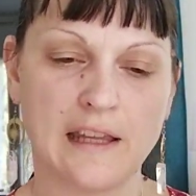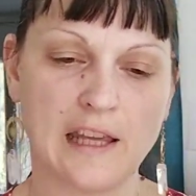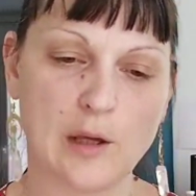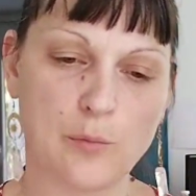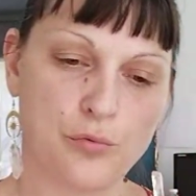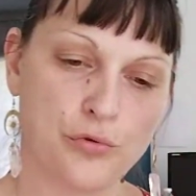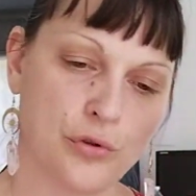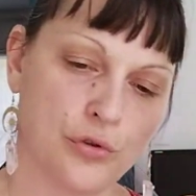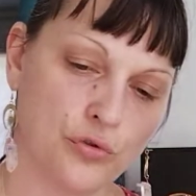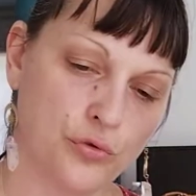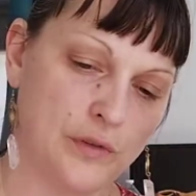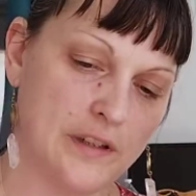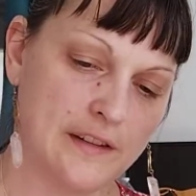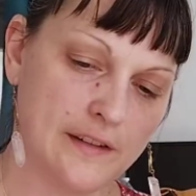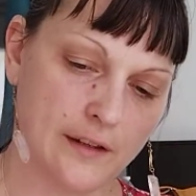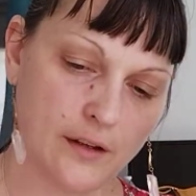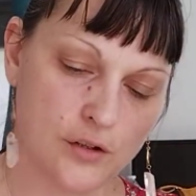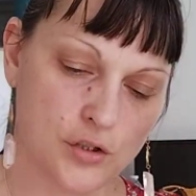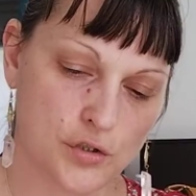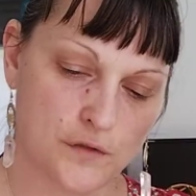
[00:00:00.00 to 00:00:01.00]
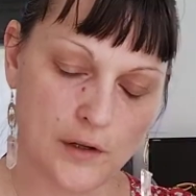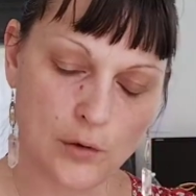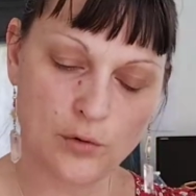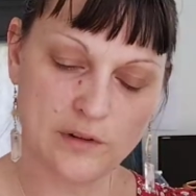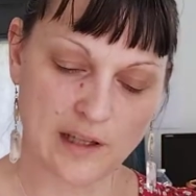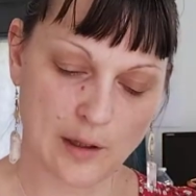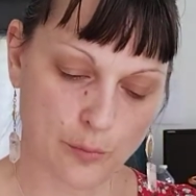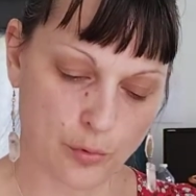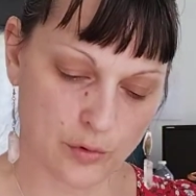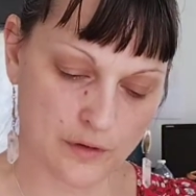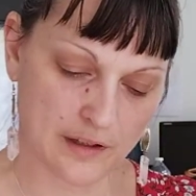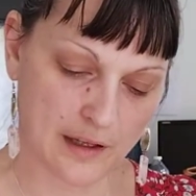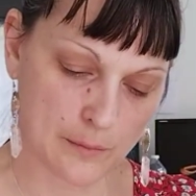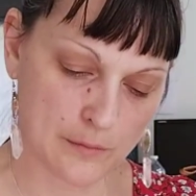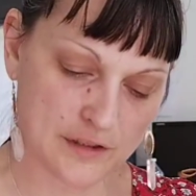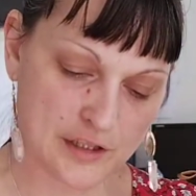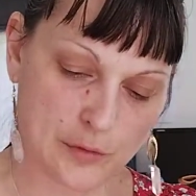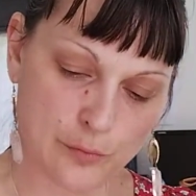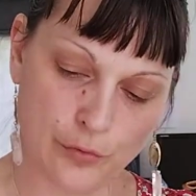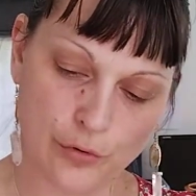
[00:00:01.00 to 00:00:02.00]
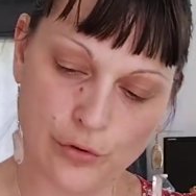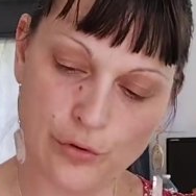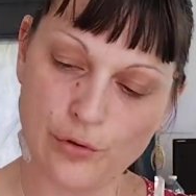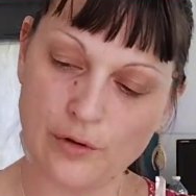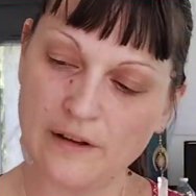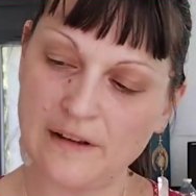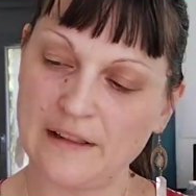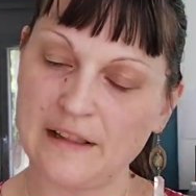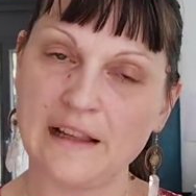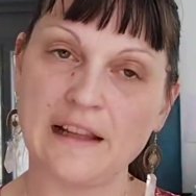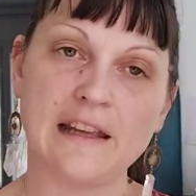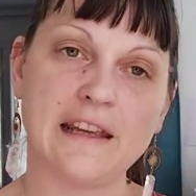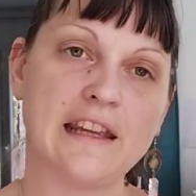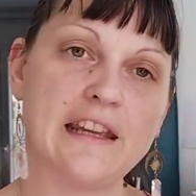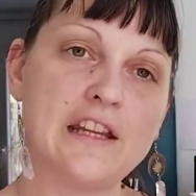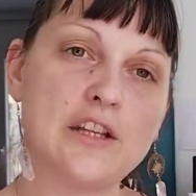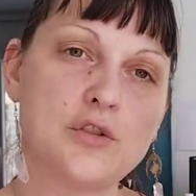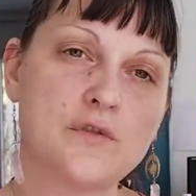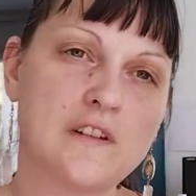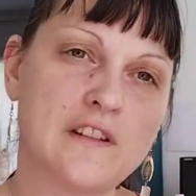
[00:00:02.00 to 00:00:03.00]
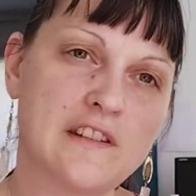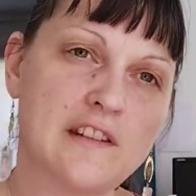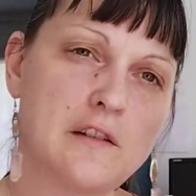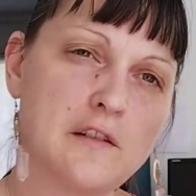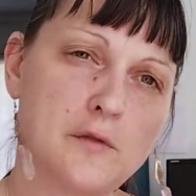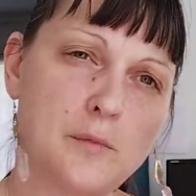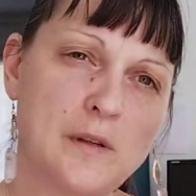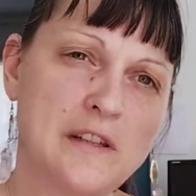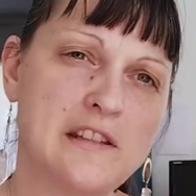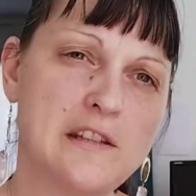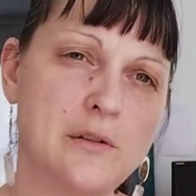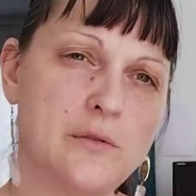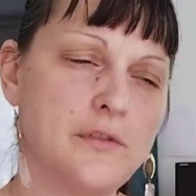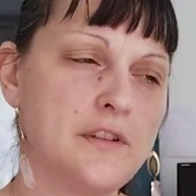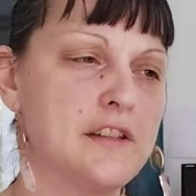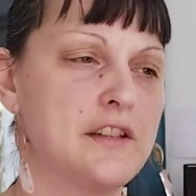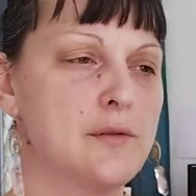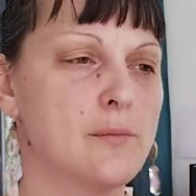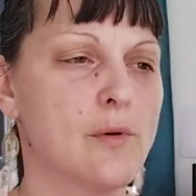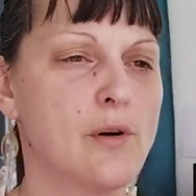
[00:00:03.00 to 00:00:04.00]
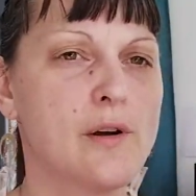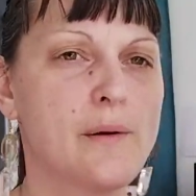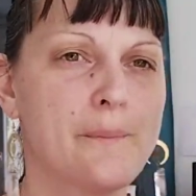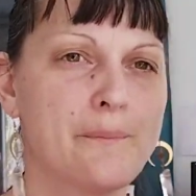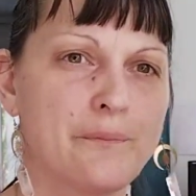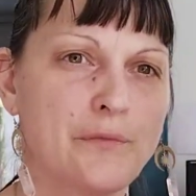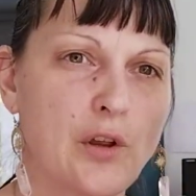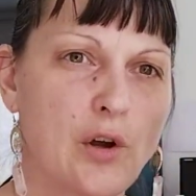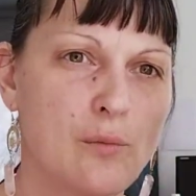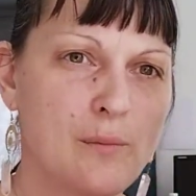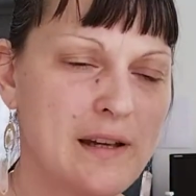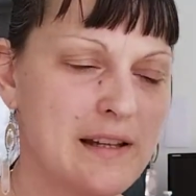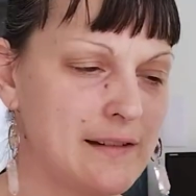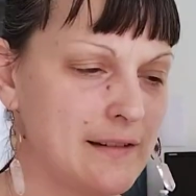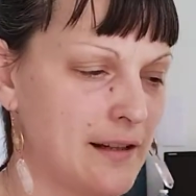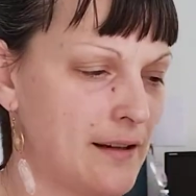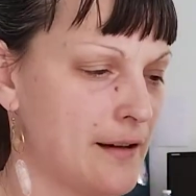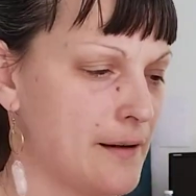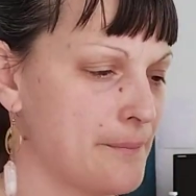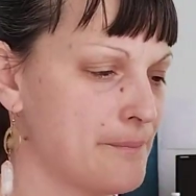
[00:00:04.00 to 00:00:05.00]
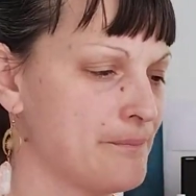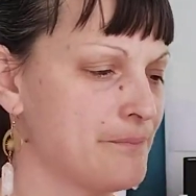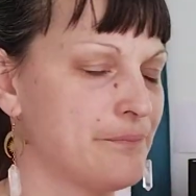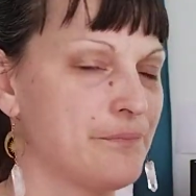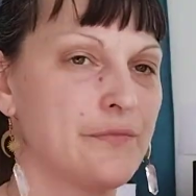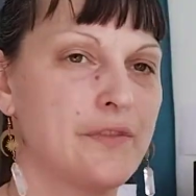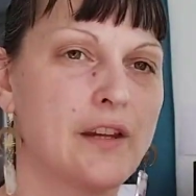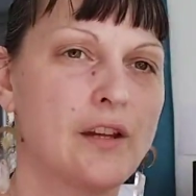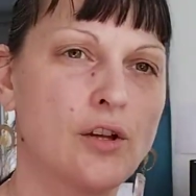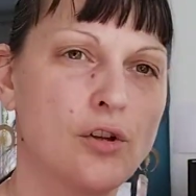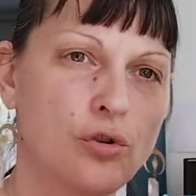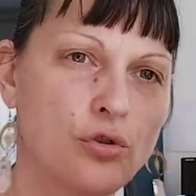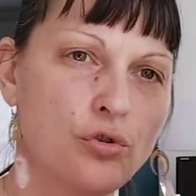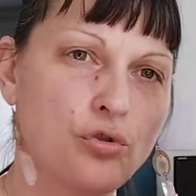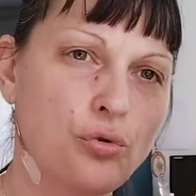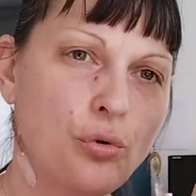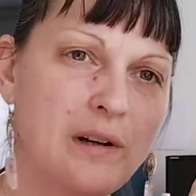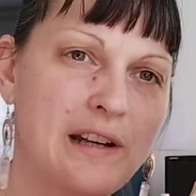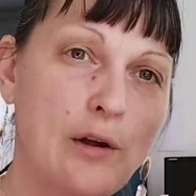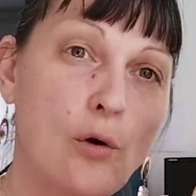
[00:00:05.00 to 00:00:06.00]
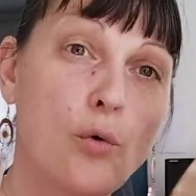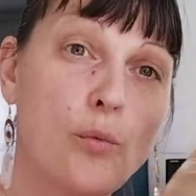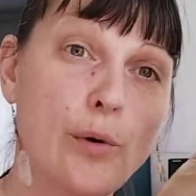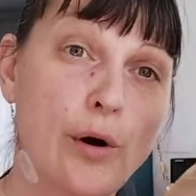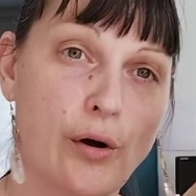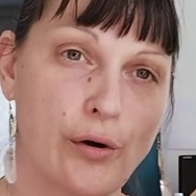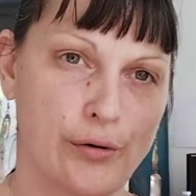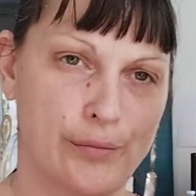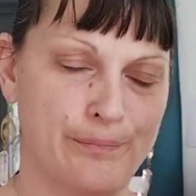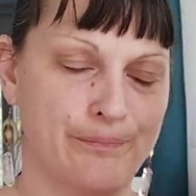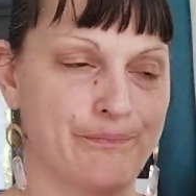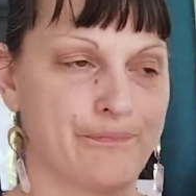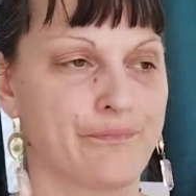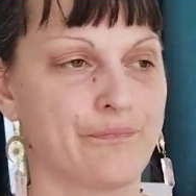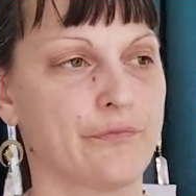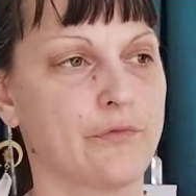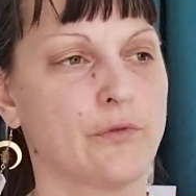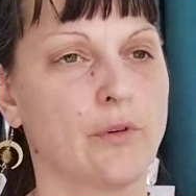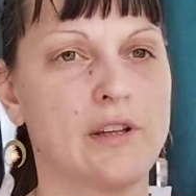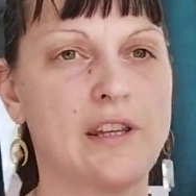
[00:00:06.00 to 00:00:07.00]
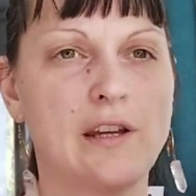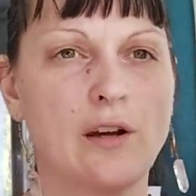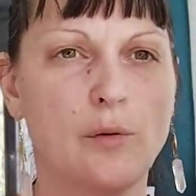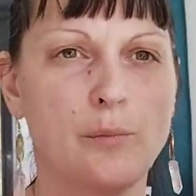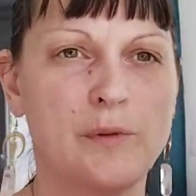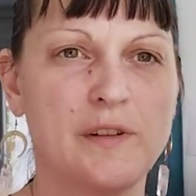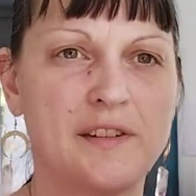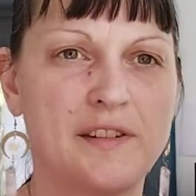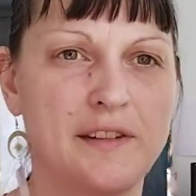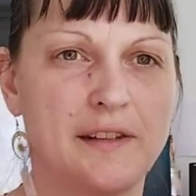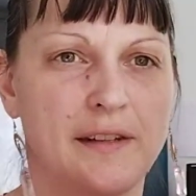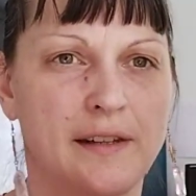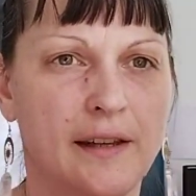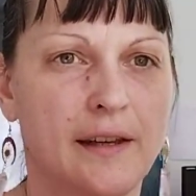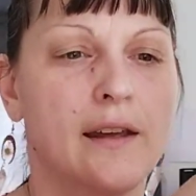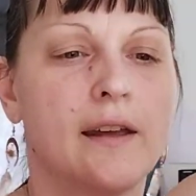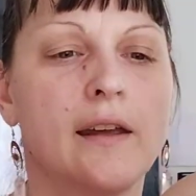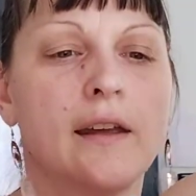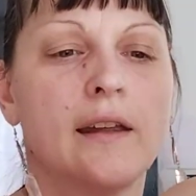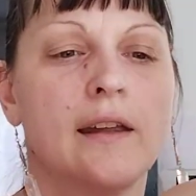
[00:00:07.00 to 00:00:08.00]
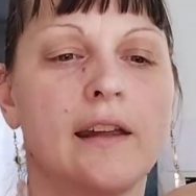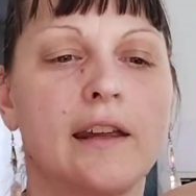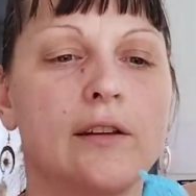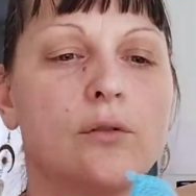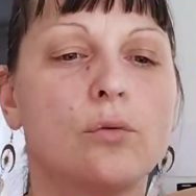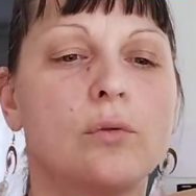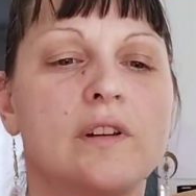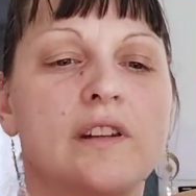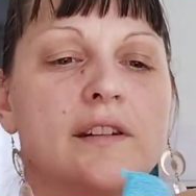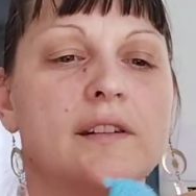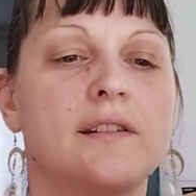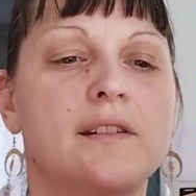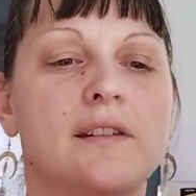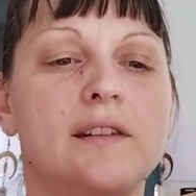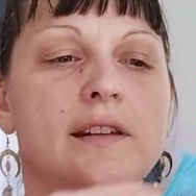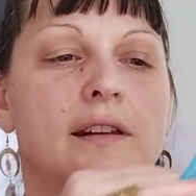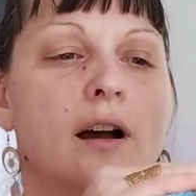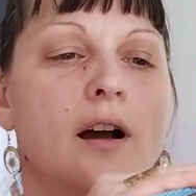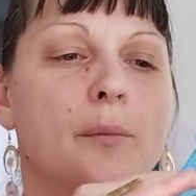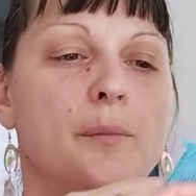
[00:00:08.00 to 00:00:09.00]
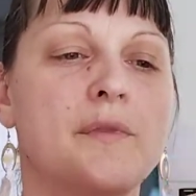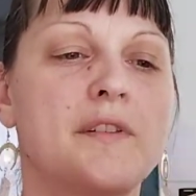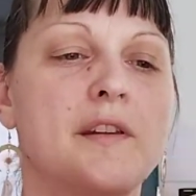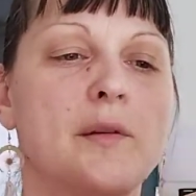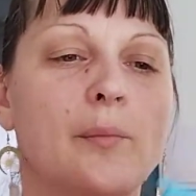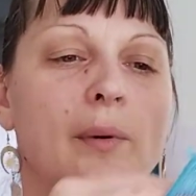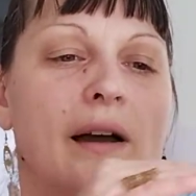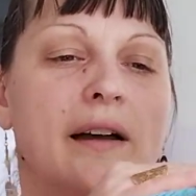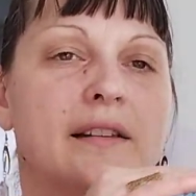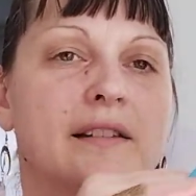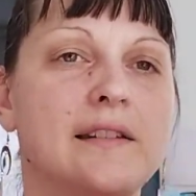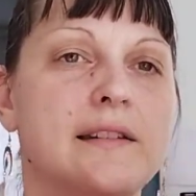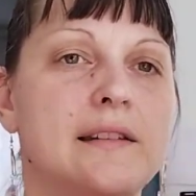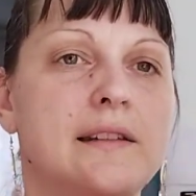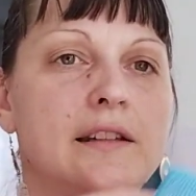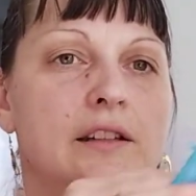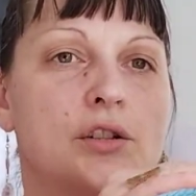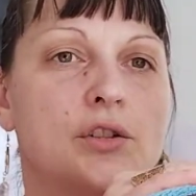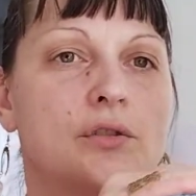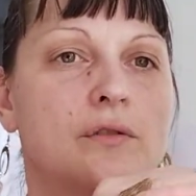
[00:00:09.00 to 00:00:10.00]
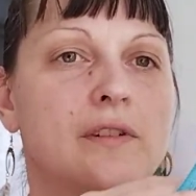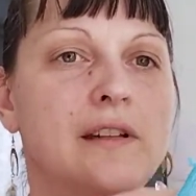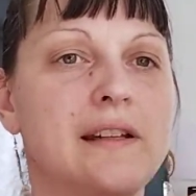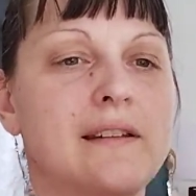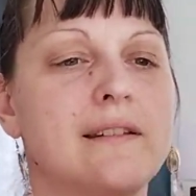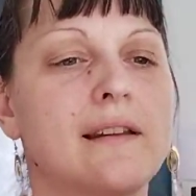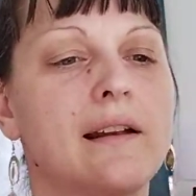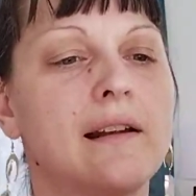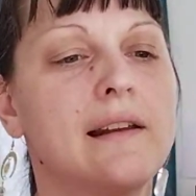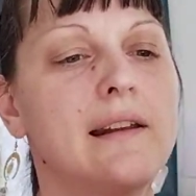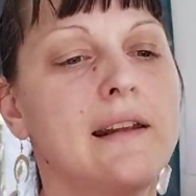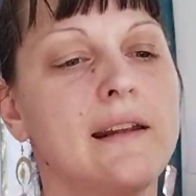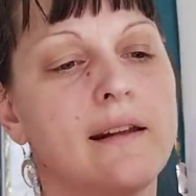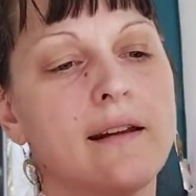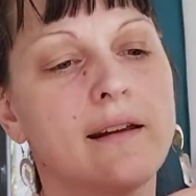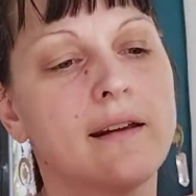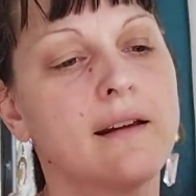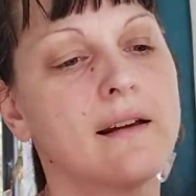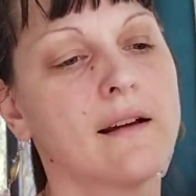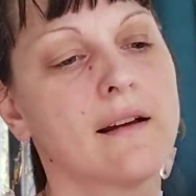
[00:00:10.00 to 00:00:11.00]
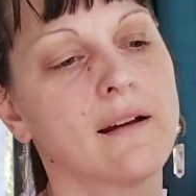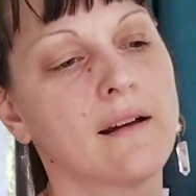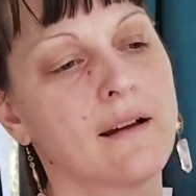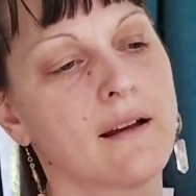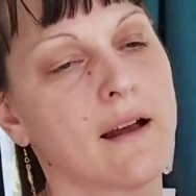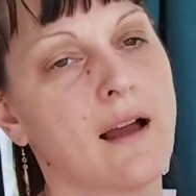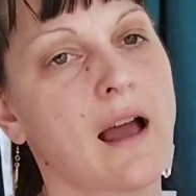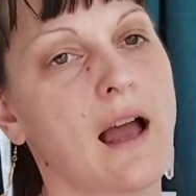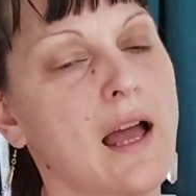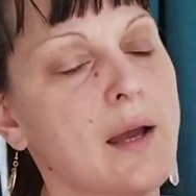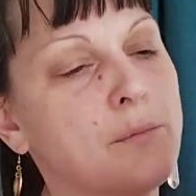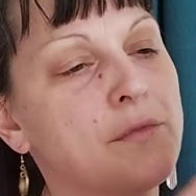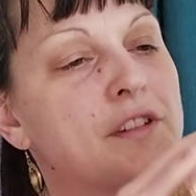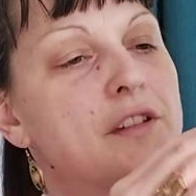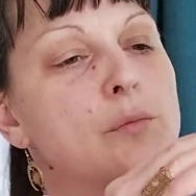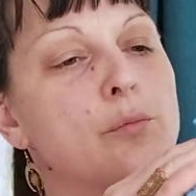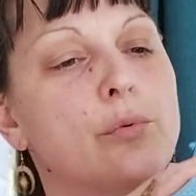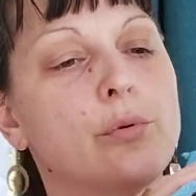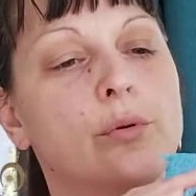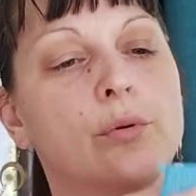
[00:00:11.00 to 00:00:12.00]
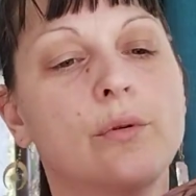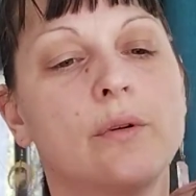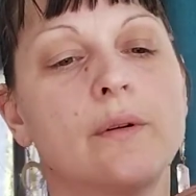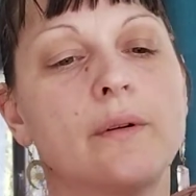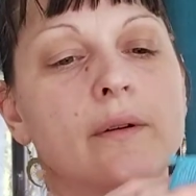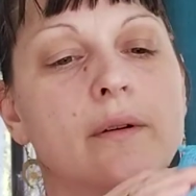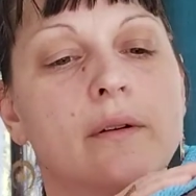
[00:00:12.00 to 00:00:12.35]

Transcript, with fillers: Et puis ensuite, je vais retapoter un petit peu et je vais spécifiquement en mettre sur les rebords. Vous voyez, hop, ici. Et donc ici, hop, c'est parti. Je vais étaler un petit peu.